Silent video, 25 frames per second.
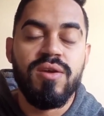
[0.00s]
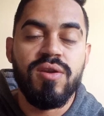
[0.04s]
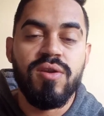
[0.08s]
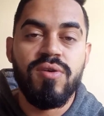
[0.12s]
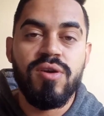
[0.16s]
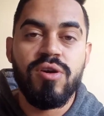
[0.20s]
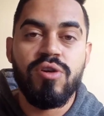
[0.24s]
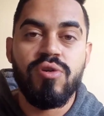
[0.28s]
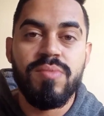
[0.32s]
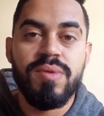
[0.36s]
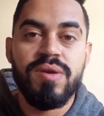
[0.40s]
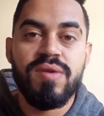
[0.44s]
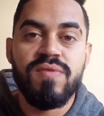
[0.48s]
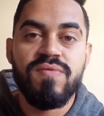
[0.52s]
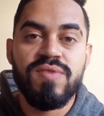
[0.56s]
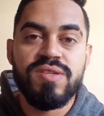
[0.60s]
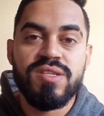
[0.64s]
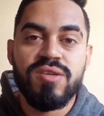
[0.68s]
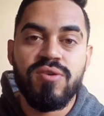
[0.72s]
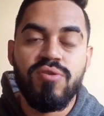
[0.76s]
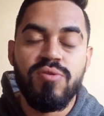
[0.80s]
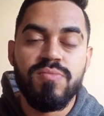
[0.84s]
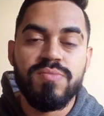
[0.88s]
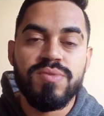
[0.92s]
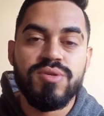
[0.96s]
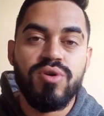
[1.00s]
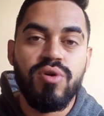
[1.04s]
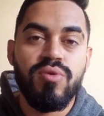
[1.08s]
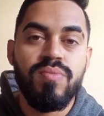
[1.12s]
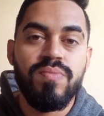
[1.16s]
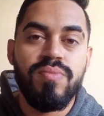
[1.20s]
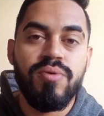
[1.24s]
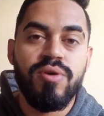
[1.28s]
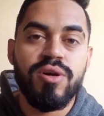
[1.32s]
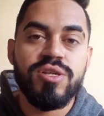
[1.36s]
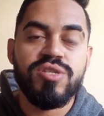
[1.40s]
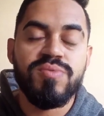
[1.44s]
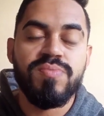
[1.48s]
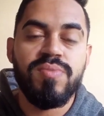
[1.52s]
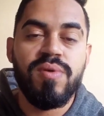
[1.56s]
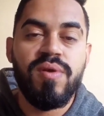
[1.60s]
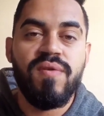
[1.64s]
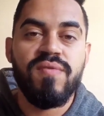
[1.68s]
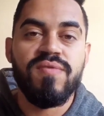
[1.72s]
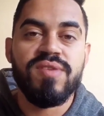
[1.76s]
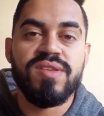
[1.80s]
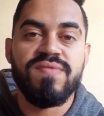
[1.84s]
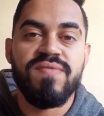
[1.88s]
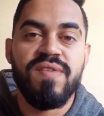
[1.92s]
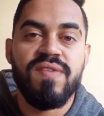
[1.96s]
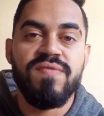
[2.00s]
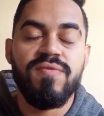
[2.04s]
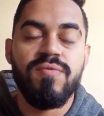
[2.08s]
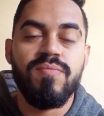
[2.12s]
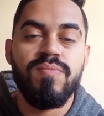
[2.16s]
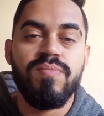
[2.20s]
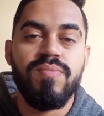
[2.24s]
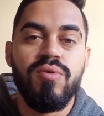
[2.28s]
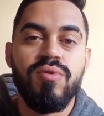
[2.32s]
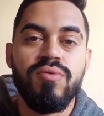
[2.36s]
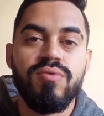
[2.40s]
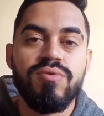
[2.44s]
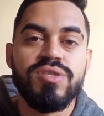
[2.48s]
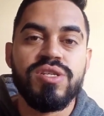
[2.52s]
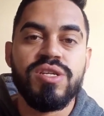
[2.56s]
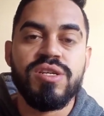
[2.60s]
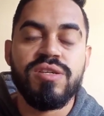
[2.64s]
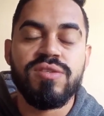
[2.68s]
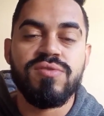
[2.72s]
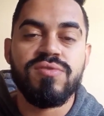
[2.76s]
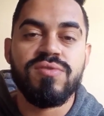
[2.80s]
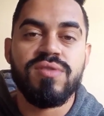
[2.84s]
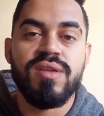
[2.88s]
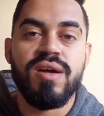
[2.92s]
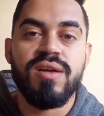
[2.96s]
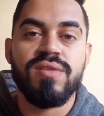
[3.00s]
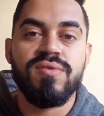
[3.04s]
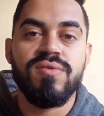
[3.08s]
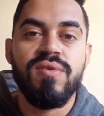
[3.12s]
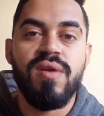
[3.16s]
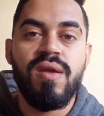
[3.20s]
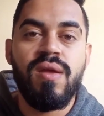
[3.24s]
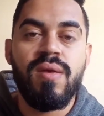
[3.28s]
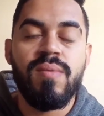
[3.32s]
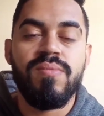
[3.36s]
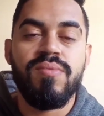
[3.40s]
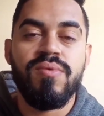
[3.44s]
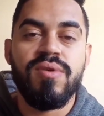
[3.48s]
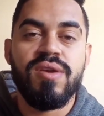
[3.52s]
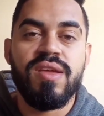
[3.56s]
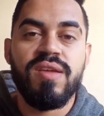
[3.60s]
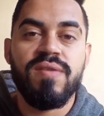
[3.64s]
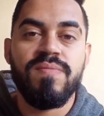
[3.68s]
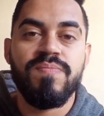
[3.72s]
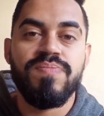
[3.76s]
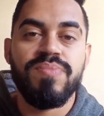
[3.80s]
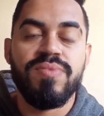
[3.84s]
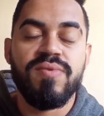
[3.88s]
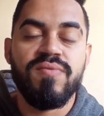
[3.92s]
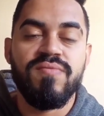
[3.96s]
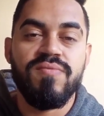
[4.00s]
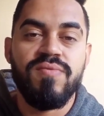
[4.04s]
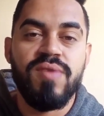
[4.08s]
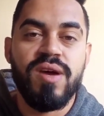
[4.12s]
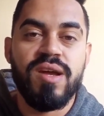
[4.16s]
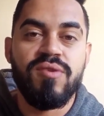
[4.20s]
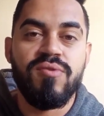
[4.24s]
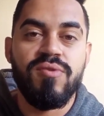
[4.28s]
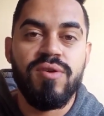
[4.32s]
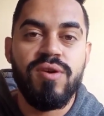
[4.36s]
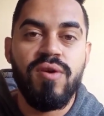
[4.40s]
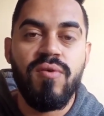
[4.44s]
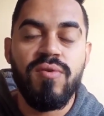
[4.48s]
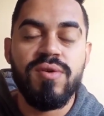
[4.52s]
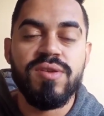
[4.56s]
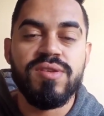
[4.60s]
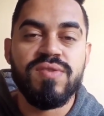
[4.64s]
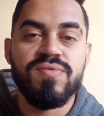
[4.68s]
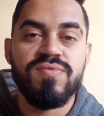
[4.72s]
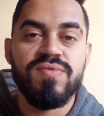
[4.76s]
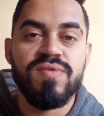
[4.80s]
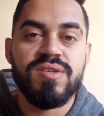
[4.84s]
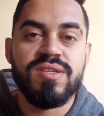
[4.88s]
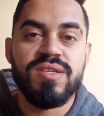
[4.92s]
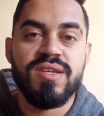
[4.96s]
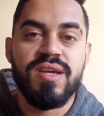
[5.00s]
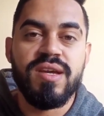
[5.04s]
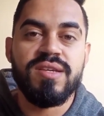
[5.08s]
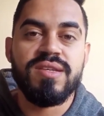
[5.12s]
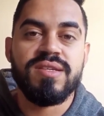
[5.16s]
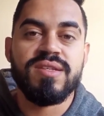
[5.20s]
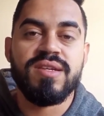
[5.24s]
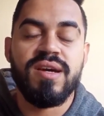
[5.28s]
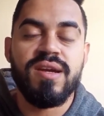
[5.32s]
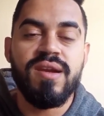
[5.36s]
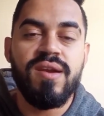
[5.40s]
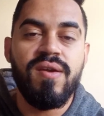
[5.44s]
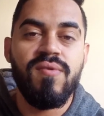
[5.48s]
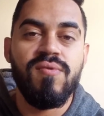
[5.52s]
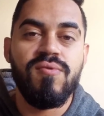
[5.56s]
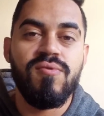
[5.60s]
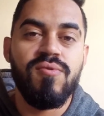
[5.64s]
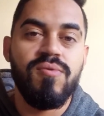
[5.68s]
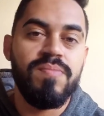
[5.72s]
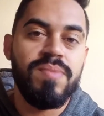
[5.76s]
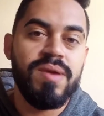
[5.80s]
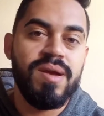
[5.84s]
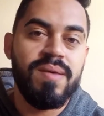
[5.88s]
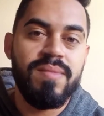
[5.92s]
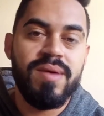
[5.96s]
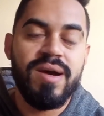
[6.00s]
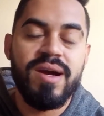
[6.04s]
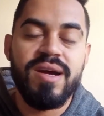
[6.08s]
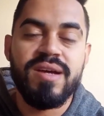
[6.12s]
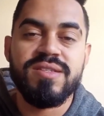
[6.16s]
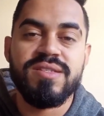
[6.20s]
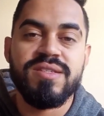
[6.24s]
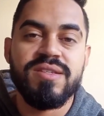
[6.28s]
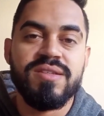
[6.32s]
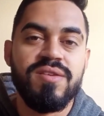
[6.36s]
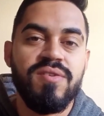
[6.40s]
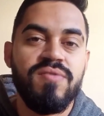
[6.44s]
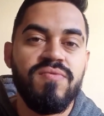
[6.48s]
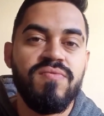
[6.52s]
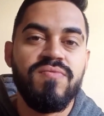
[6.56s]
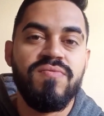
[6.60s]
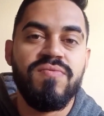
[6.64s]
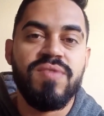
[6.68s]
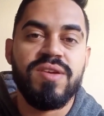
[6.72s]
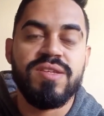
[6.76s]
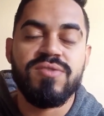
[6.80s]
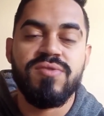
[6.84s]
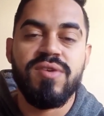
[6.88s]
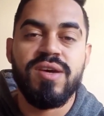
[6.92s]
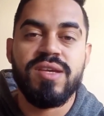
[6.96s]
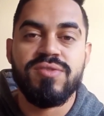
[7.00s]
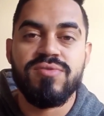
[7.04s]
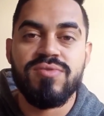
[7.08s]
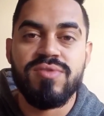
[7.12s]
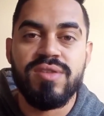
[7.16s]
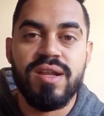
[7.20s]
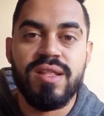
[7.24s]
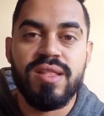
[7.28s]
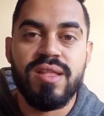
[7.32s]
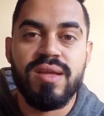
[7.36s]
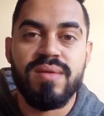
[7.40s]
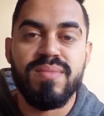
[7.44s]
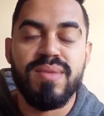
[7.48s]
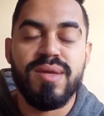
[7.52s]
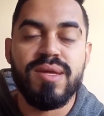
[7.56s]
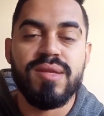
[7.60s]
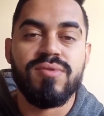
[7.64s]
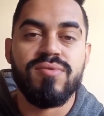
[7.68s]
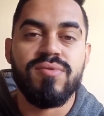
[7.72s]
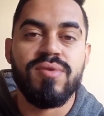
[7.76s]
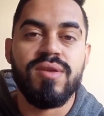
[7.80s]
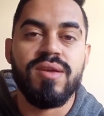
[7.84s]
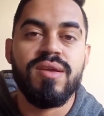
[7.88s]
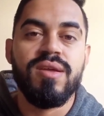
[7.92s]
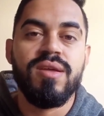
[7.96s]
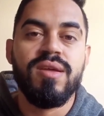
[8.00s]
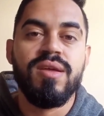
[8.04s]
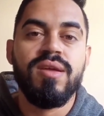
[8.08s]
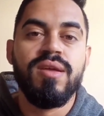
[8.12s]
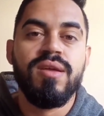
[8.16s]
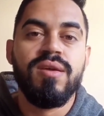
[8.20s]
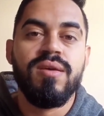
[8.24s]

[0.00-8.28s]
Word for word: Eu não recomendo que você come só um pote porque você vai ver um pouco de resultado, porém vai correr o risco de você arriscar não comprar mais e não fazer o resto do tratamento, né?